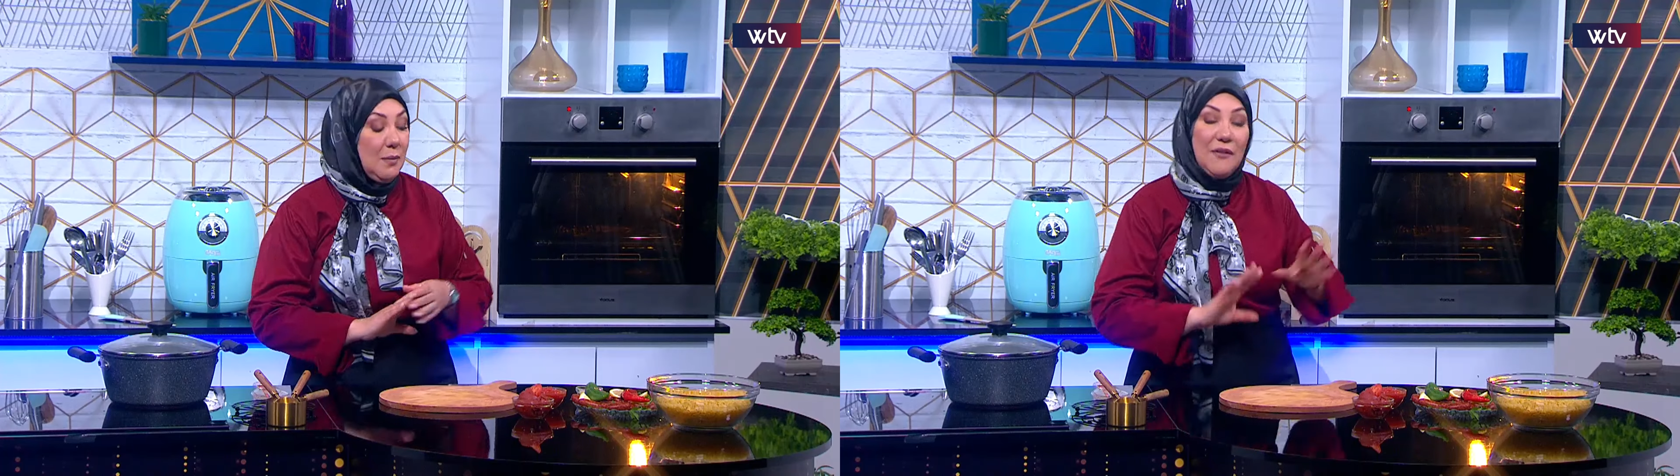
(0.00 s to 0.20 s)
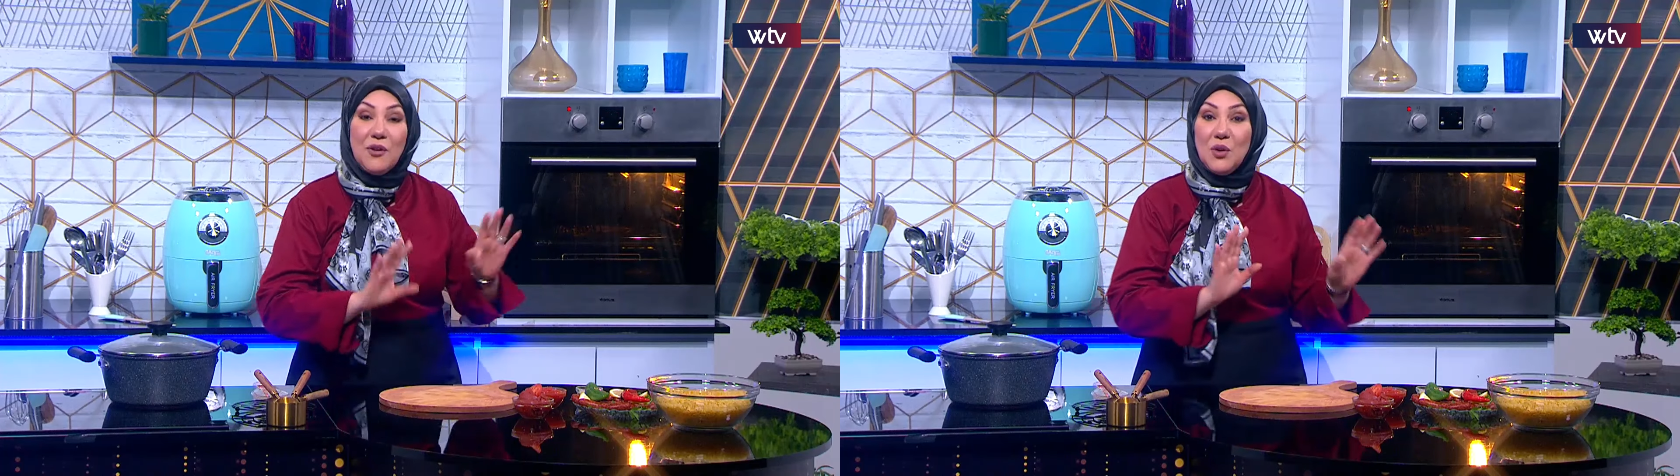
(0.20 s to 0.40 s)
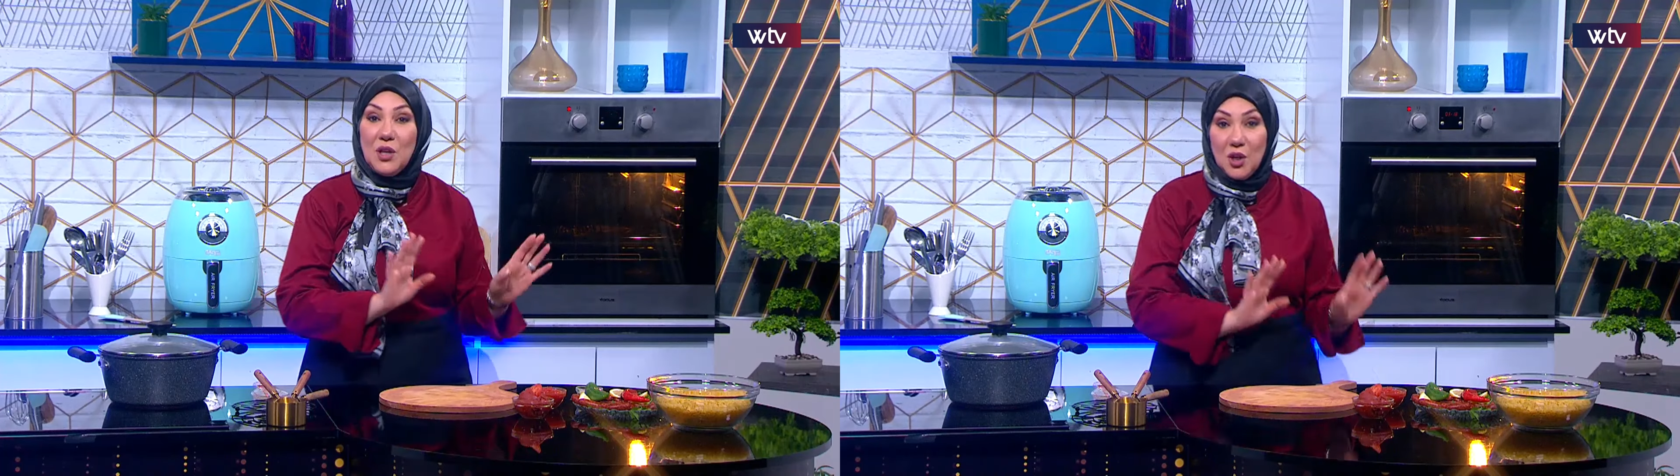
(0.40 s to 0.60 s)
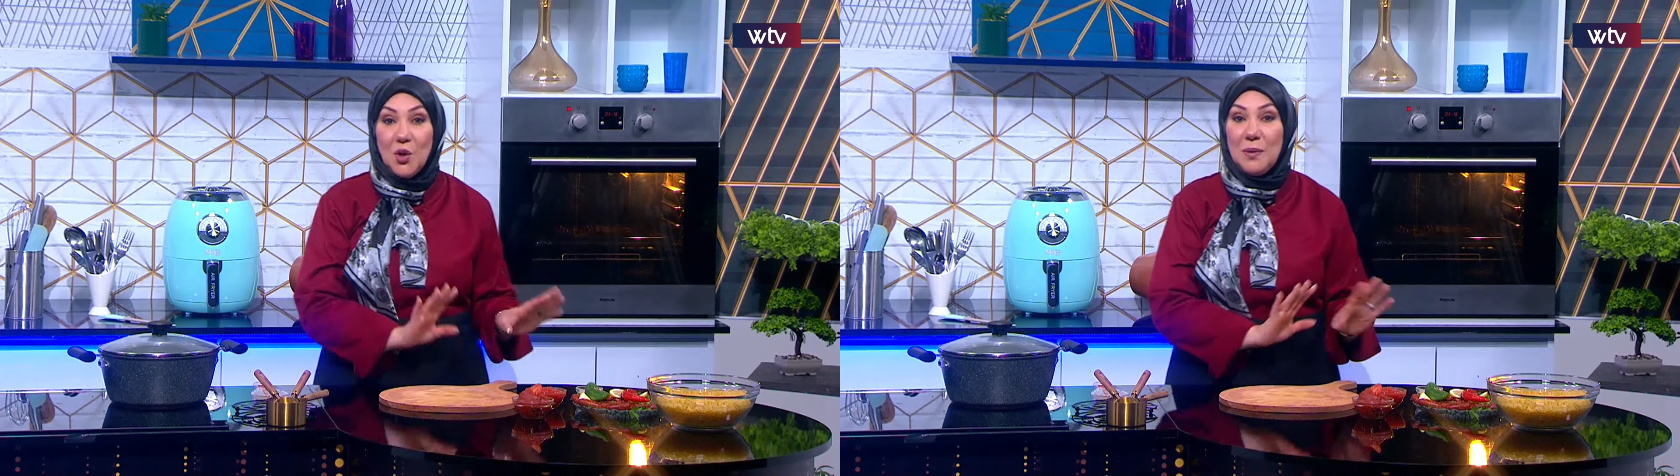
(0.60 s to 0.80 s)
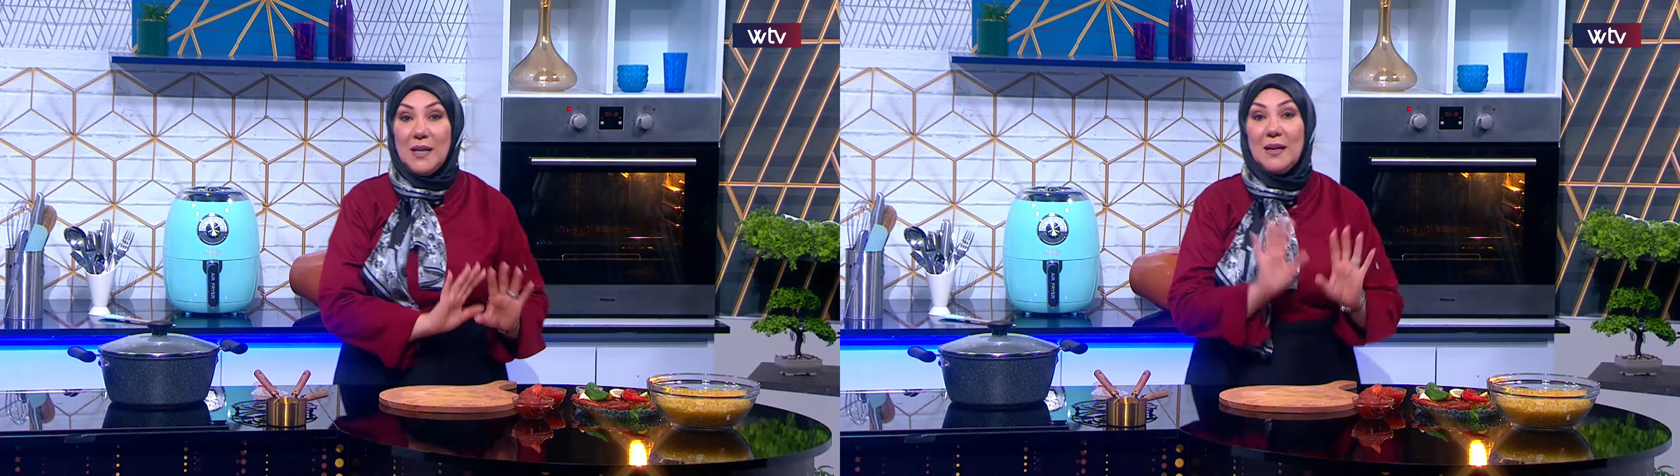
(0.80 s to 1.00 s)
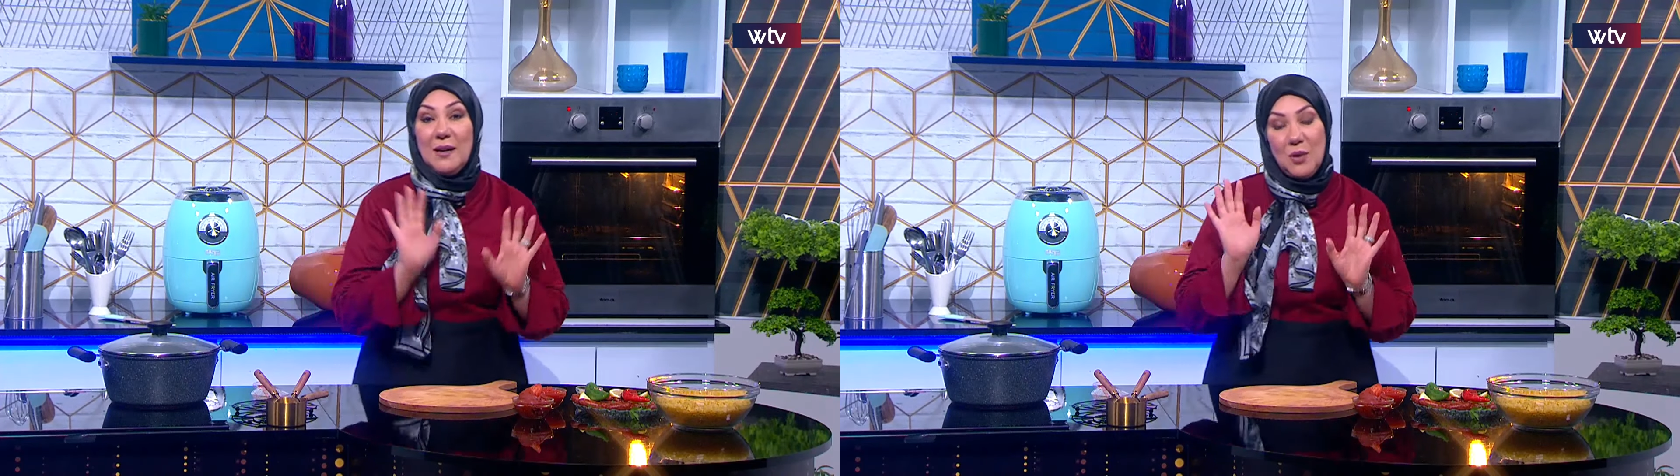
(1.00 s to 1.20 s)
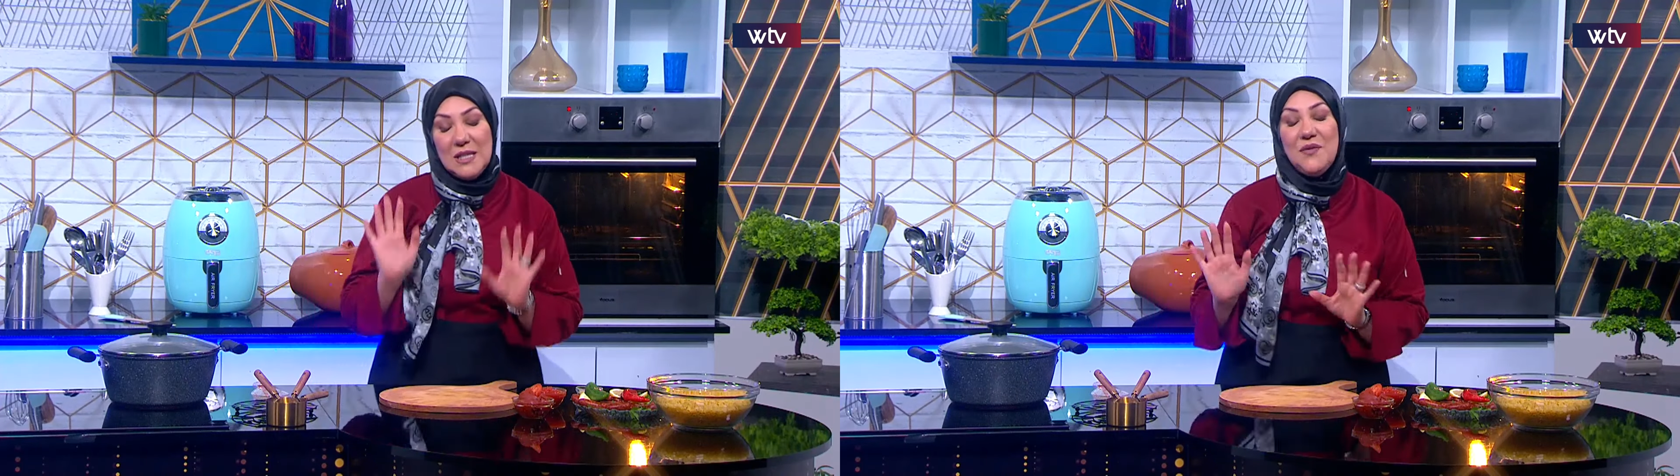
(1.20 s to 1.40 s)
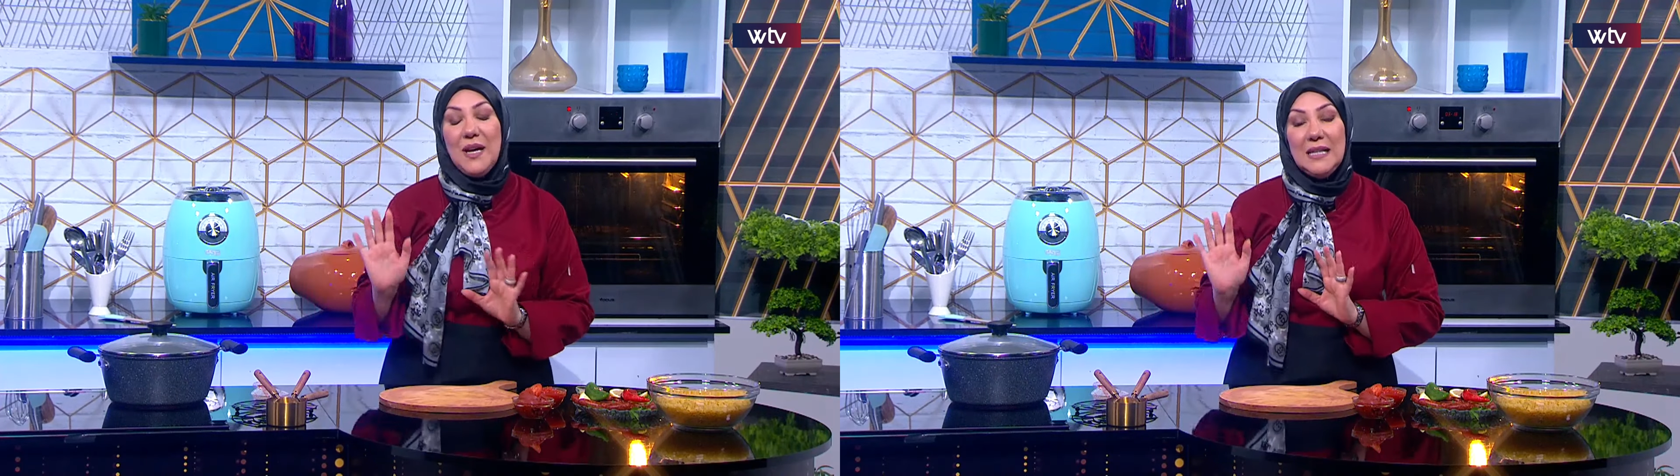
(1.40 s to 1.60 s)
المفروض اليوم هي
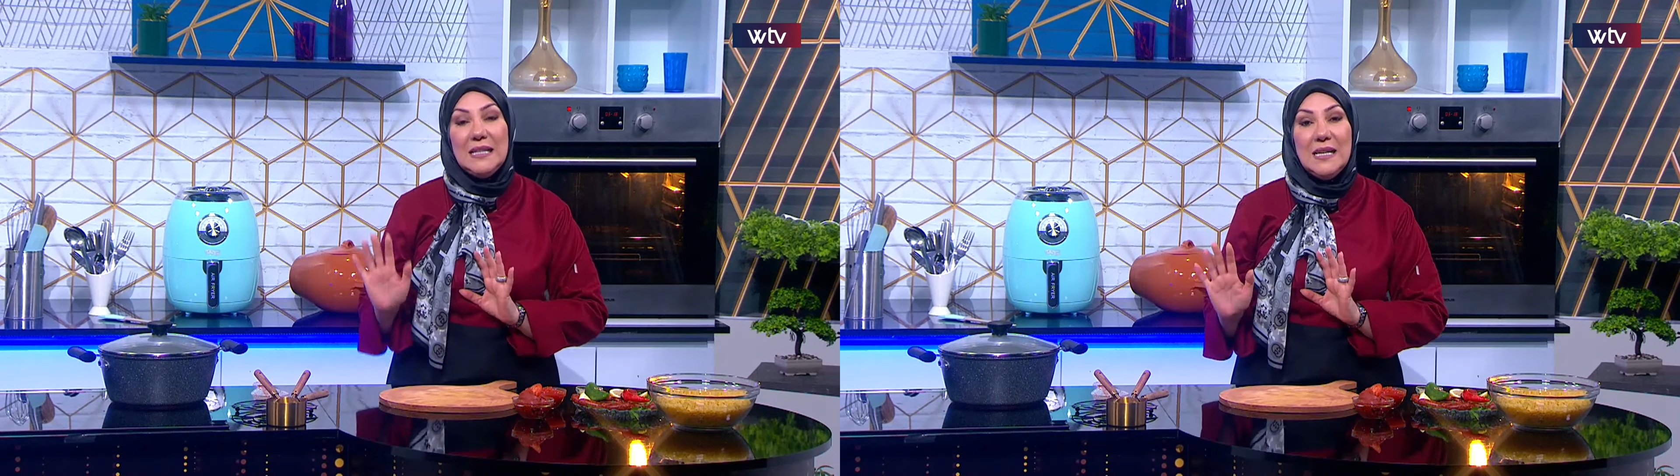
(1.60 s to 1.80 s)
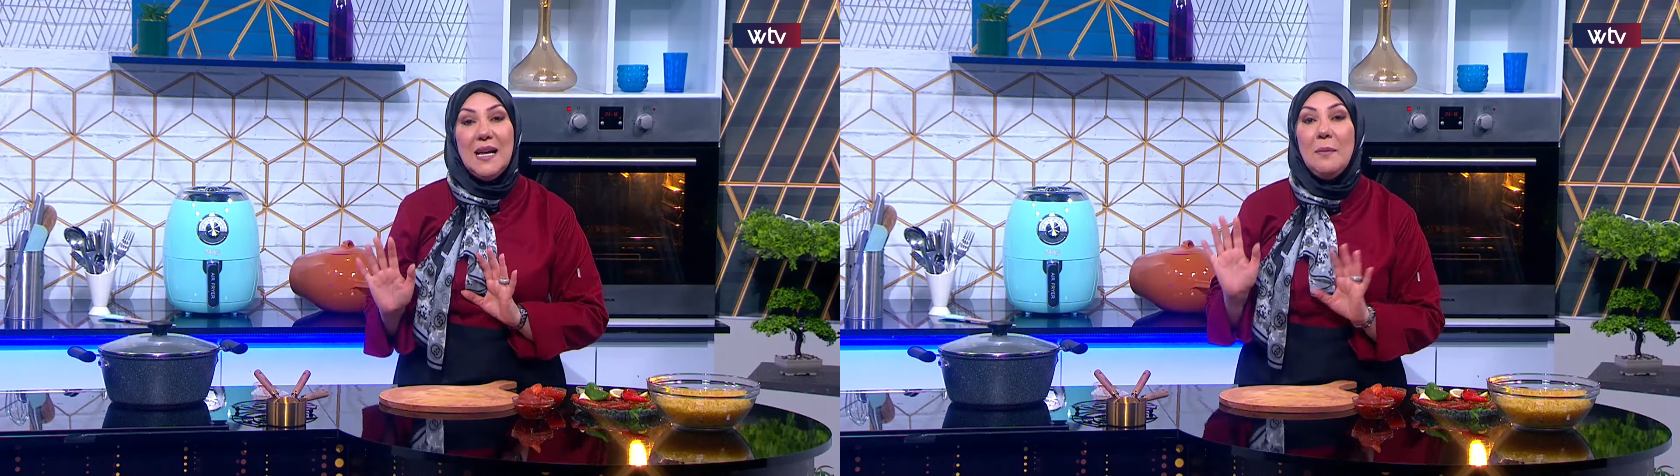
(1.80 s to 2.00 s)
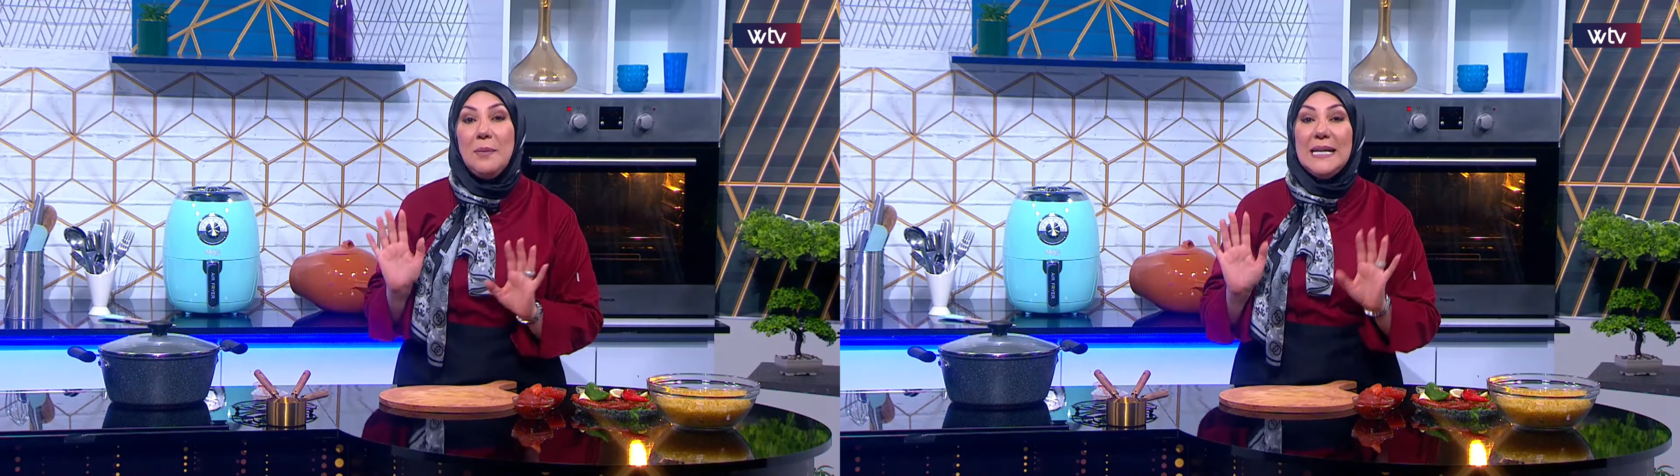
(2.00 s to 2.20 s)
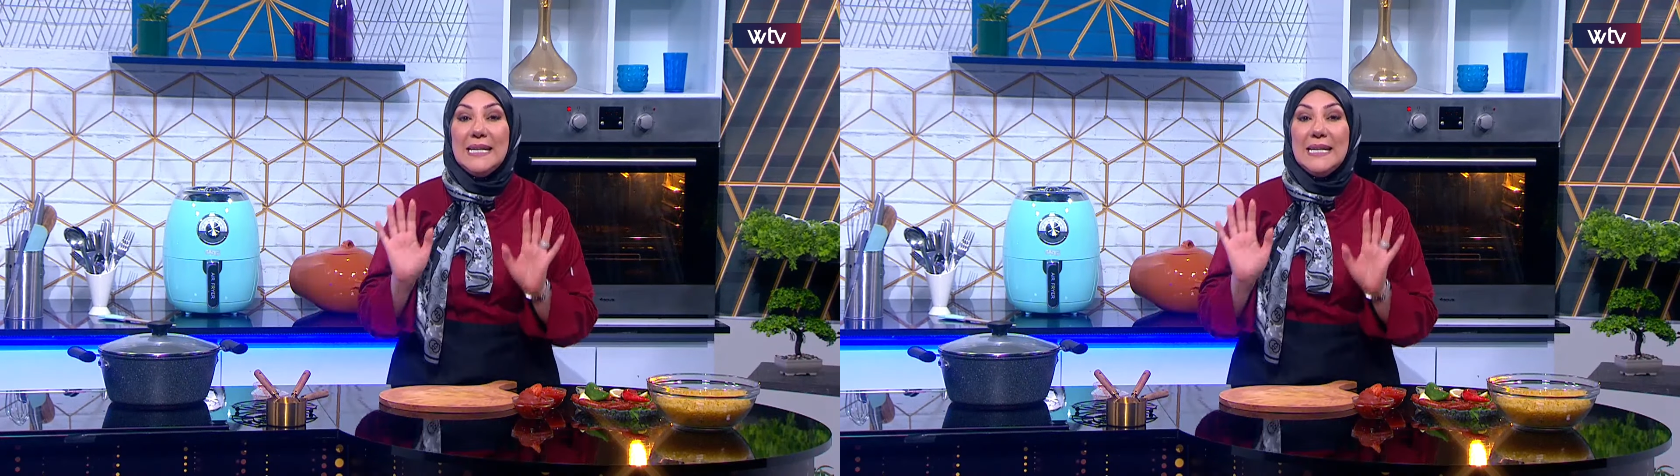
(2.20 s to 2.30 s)
الوصفه عندنا